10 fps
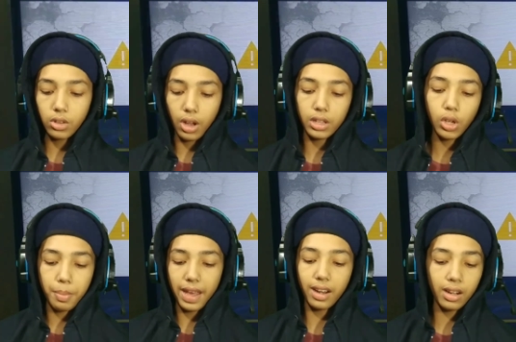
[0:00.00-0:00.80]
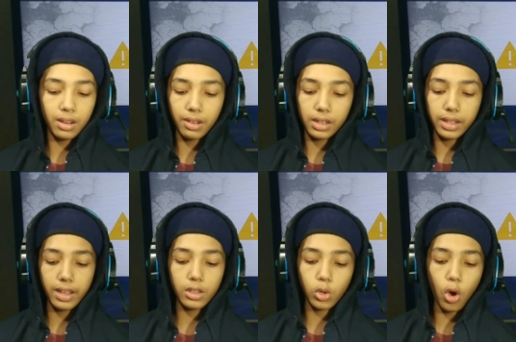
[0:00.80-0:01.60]
பார்த்துக்கோங்க ஸோ இப்போ யாராவது வருது
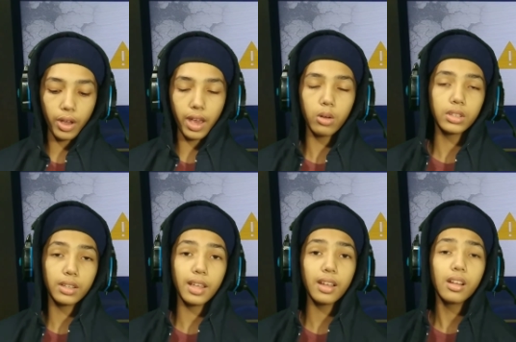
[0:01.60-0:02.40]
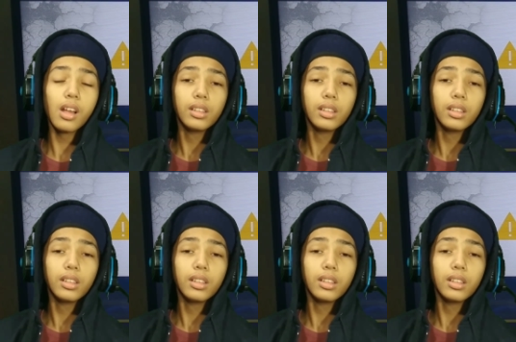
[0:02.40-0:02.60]
ஸோ ஓகே குத்துது